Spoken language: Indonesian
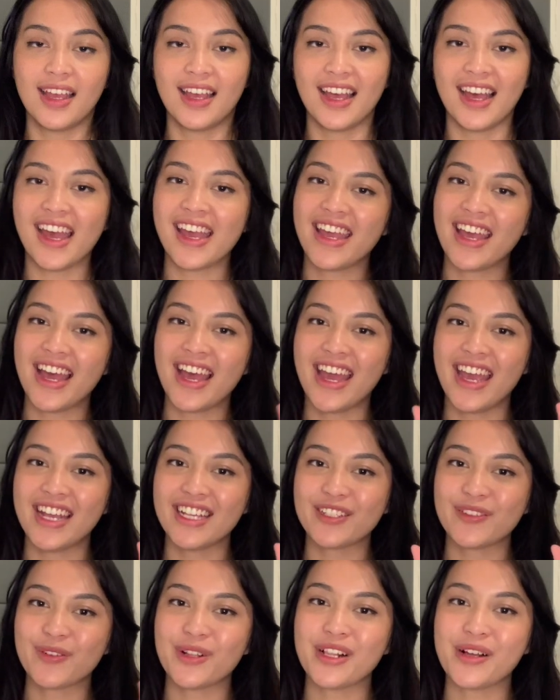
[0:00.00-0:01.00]
Hai
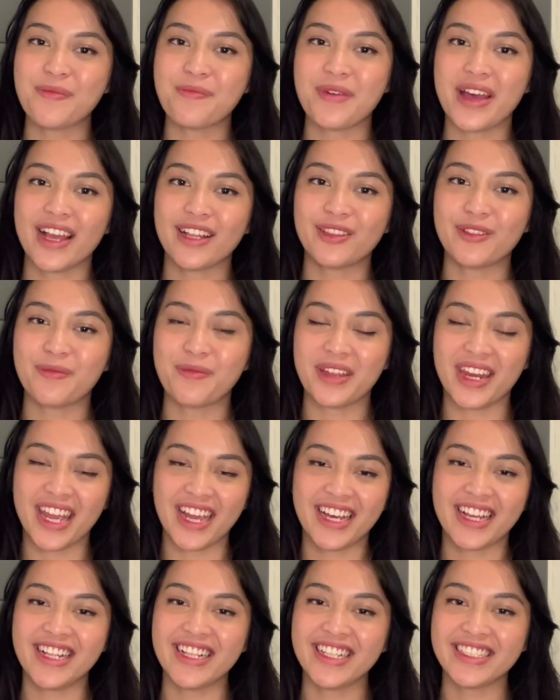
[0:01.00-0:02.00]
guys, welcome back to
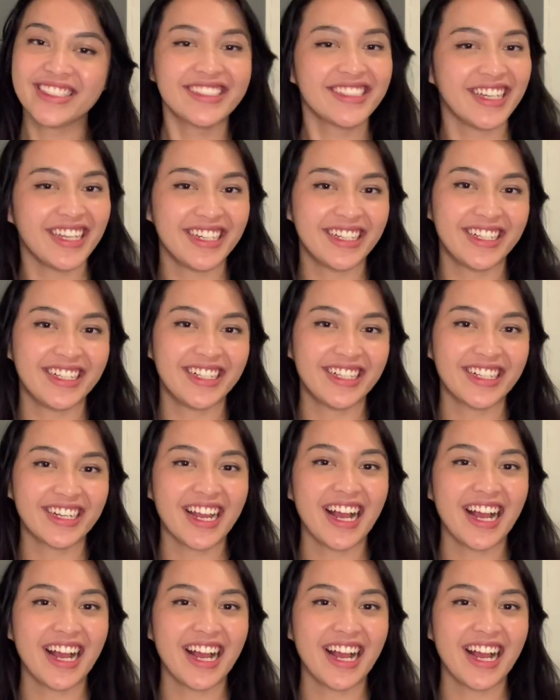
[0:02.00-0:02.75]
Miracles Channel